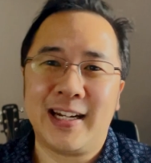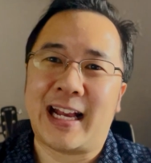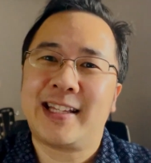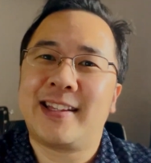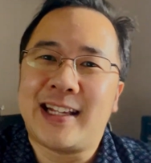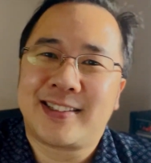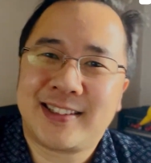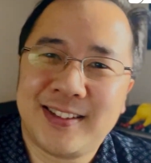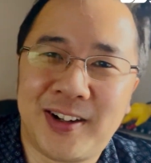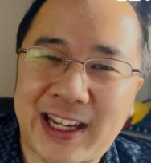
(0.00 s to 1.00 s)
Nah kita
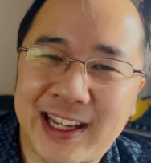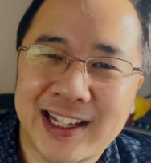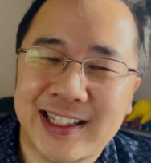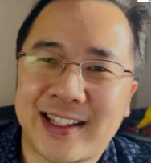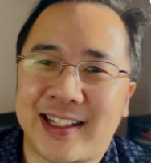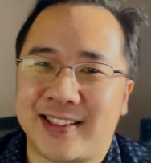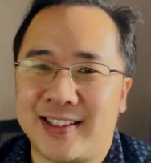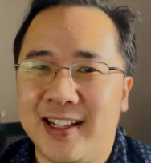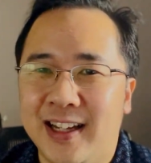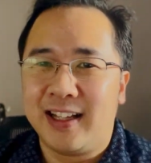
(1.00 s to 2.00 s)
tes, oke okay, kita
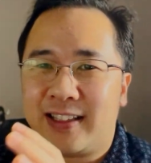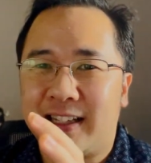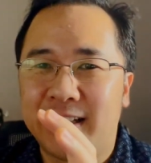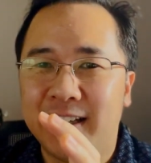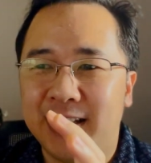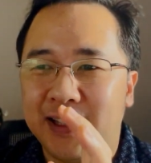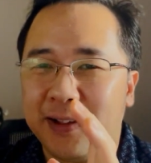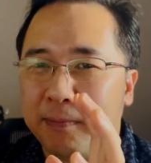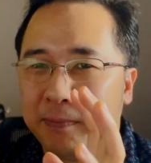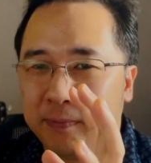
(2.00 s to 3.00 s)
tes. Jadi
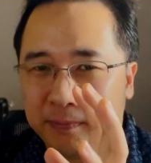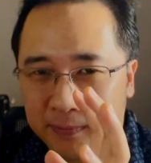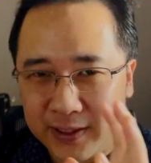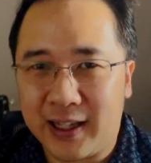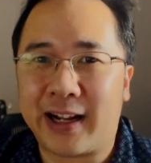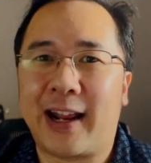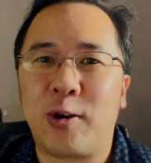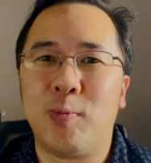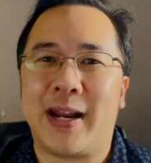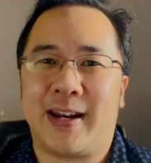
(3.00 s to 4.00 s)

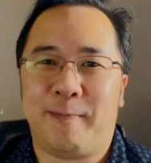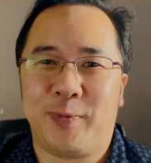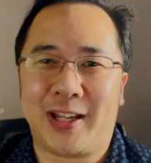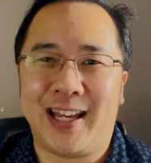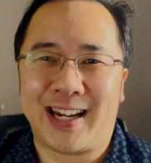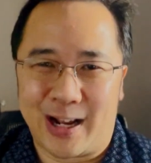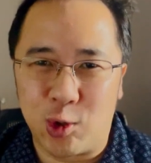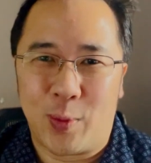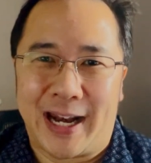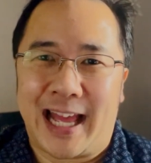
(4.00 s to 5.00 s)
rangkuman, oke okay,
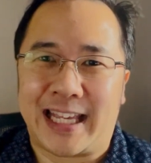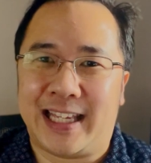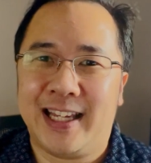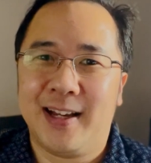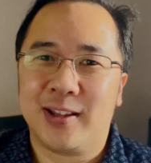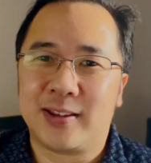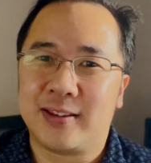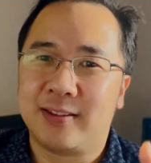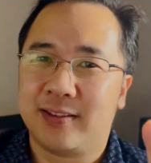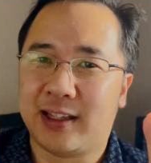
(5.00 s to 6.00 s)
rangkuman lagi.
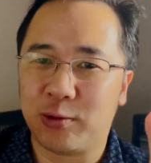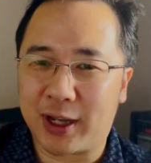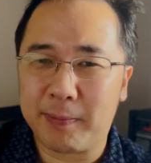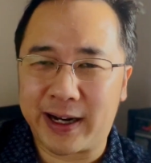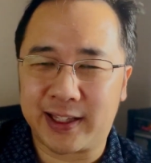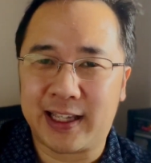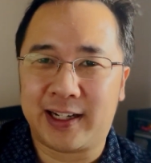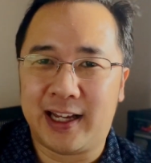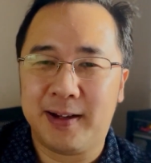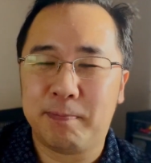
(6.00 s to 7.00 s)
Tentukan marketnya
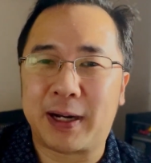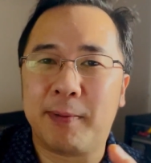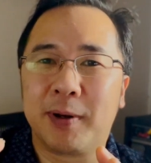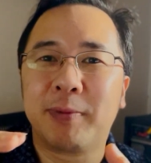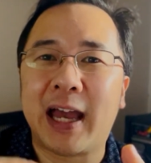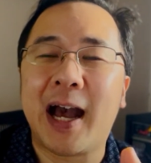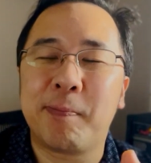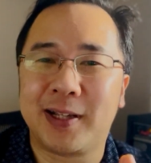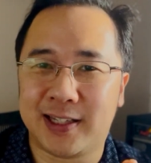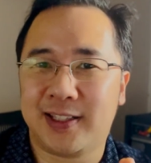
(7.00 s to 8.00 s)
Anda, problemnya
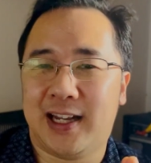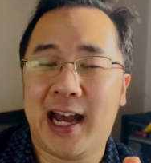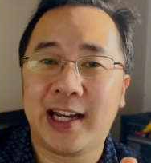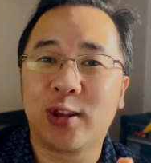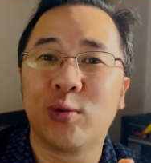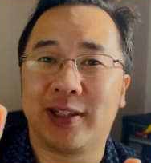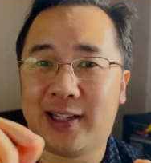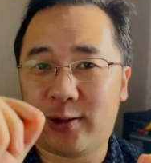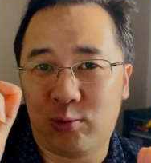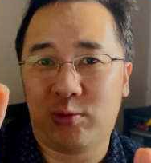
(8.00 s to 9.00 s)
apa saja. Ada tulis
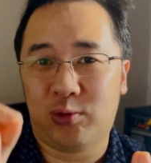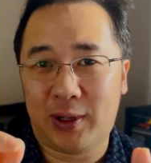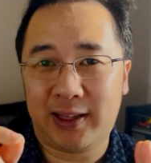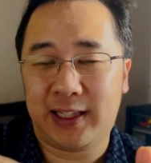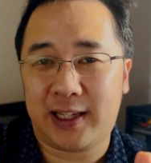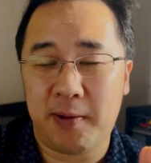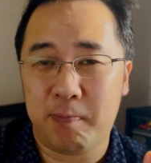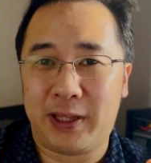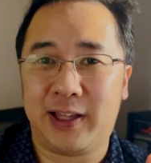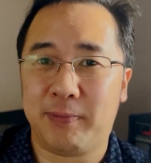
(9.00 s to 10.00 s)
1, 2, 3,
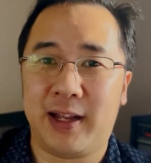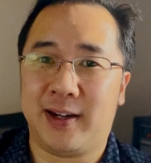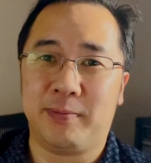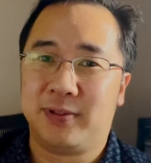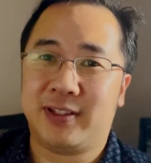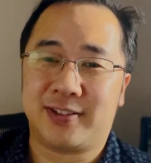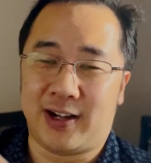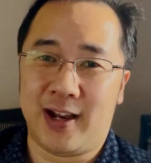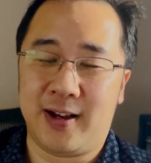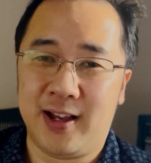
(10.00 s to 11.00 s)
4, 5, 6,
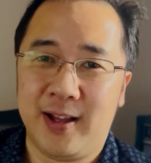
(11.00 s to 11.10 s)
terserah